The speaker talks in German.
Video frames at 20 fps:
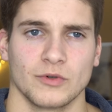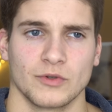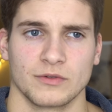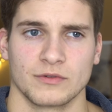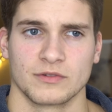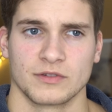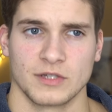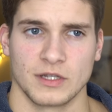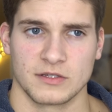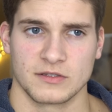
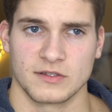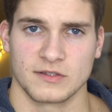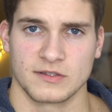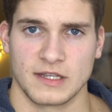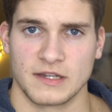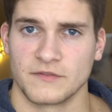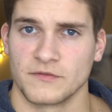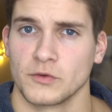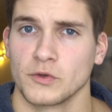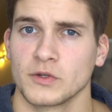und das ist
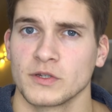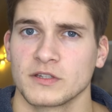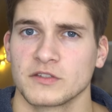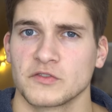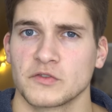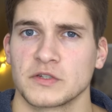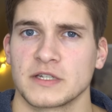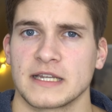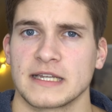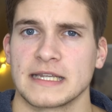ein
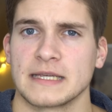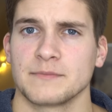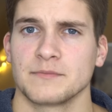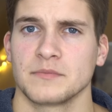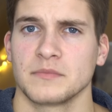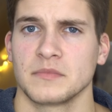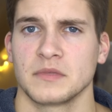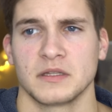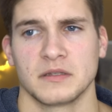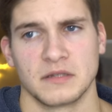führendes
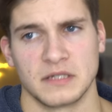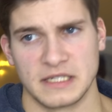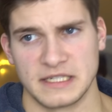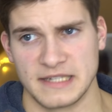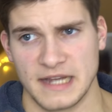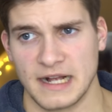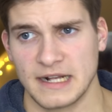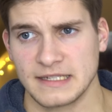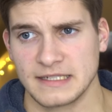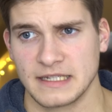Unternehmen in
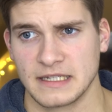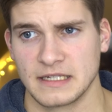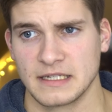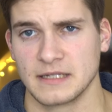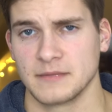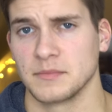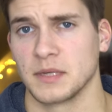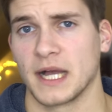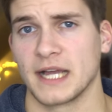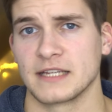Italien
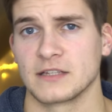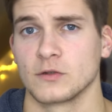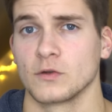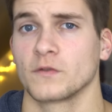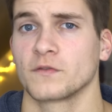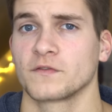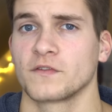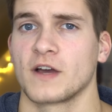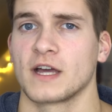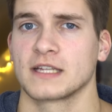im Bereich
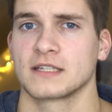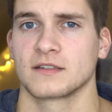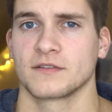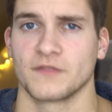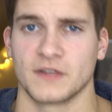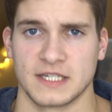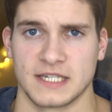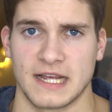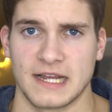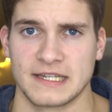Luftfahrt,
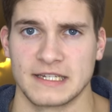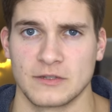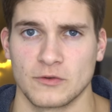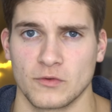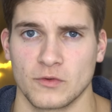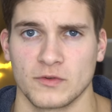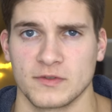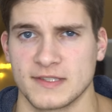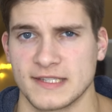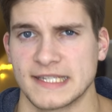
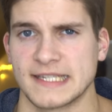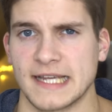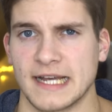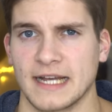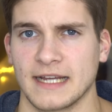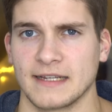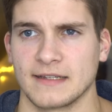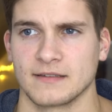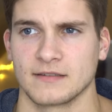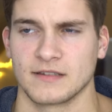Verteidigung und
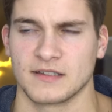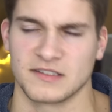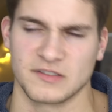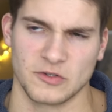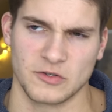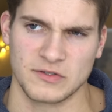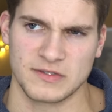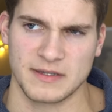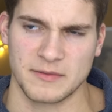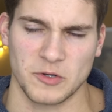Sicherheit. Das
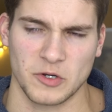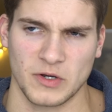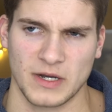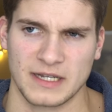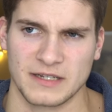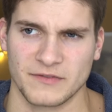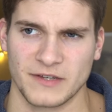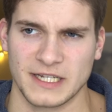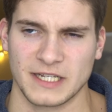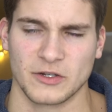soll uns aber auch
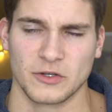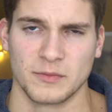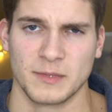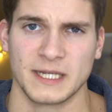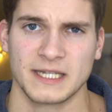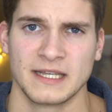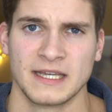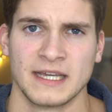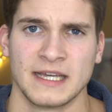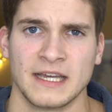gar nicht weiter
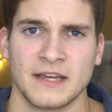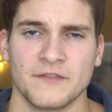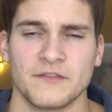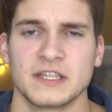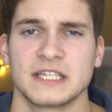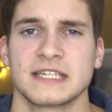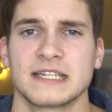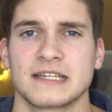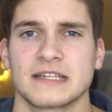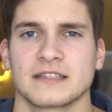kümmern.
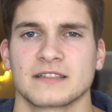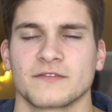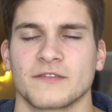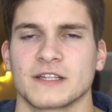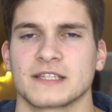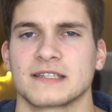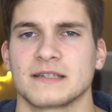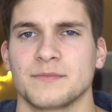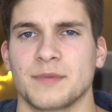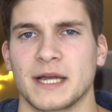Wichtig ist,
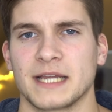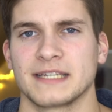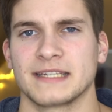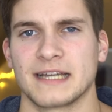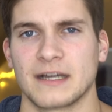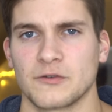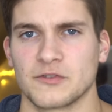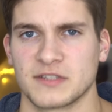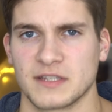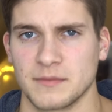was die beiden
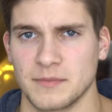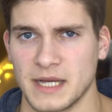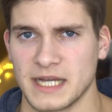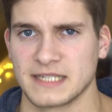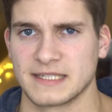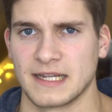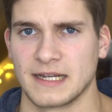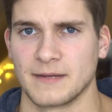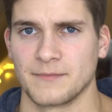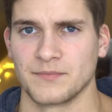daraus
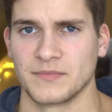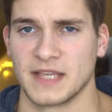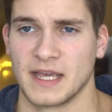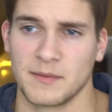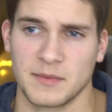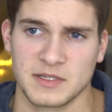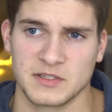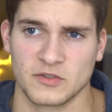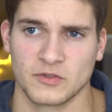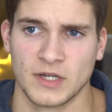gemacht haben. Die
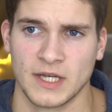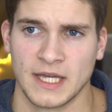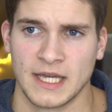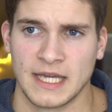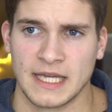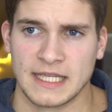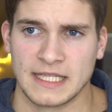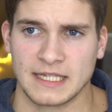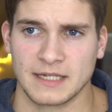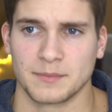haben also
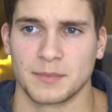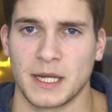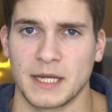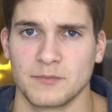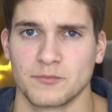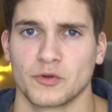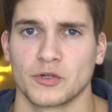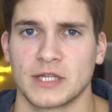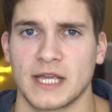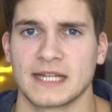ihre
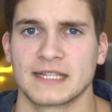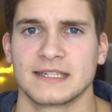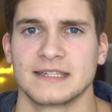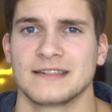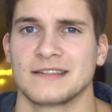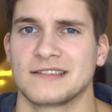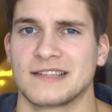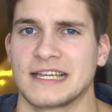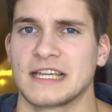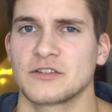beiden Projekte,
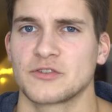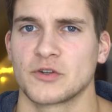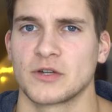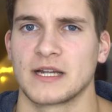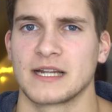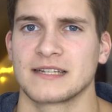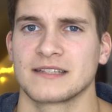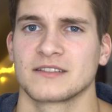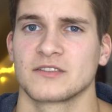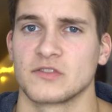die sie eh schon
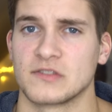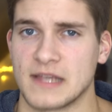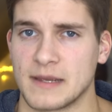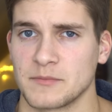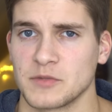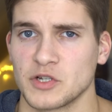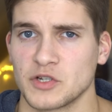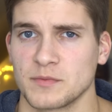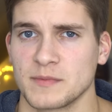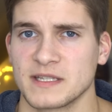hatten,
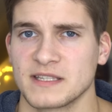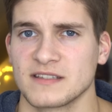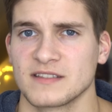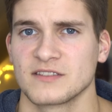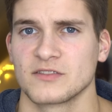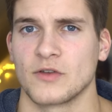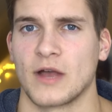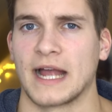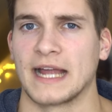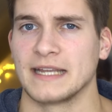zusammengeschmissen
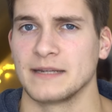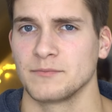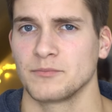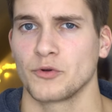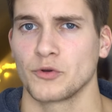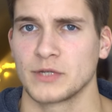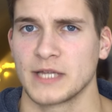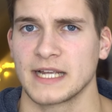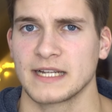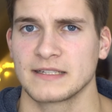zu einem
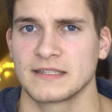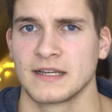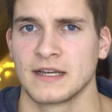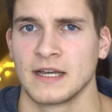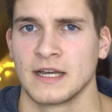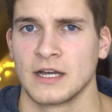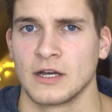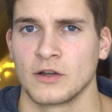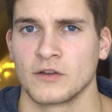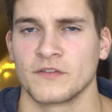Projekt
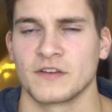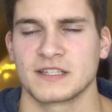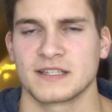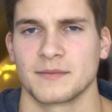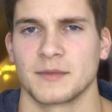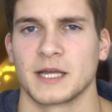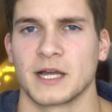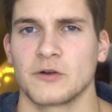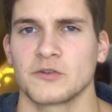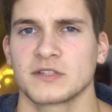und was
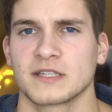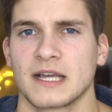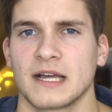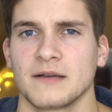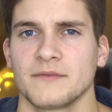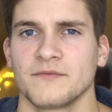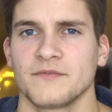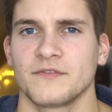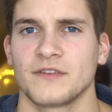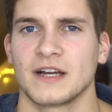dabei
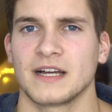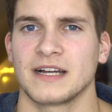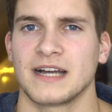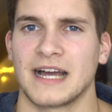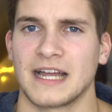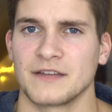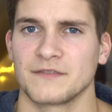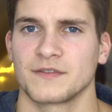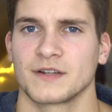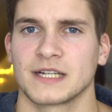rauskam,
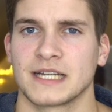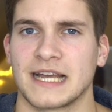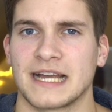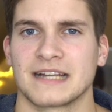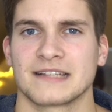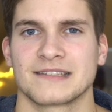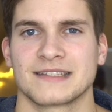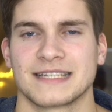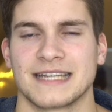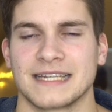war Anfang der
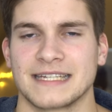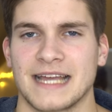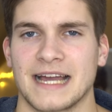80er